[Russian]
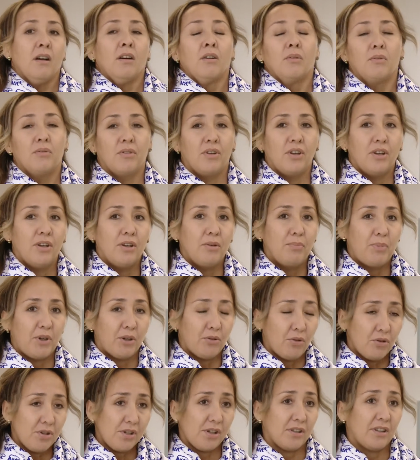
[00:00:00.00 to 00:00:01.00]
И
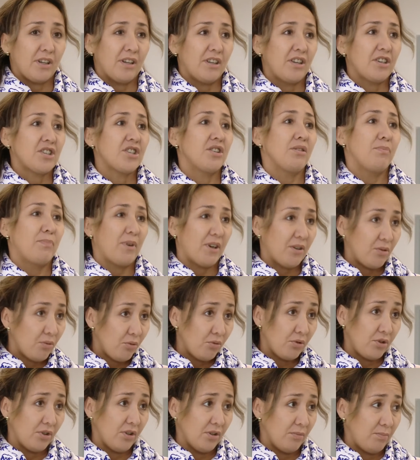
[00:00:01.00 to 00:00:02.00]
приносят, конечно,
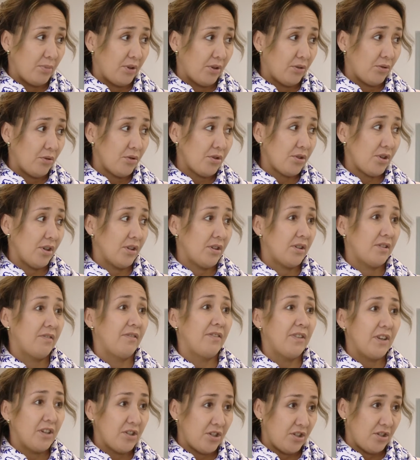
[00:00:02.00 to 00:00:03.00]
продукты, приносят
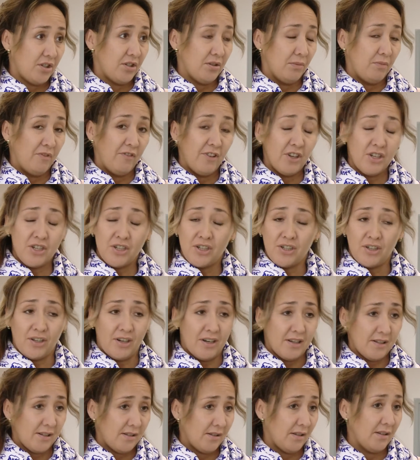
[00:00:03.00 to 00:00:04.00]
вещи, вещи
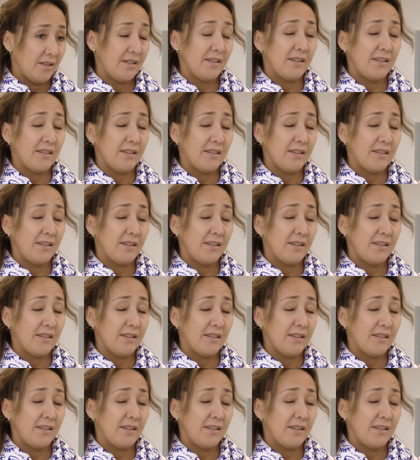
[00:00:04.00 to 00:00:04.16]
разные,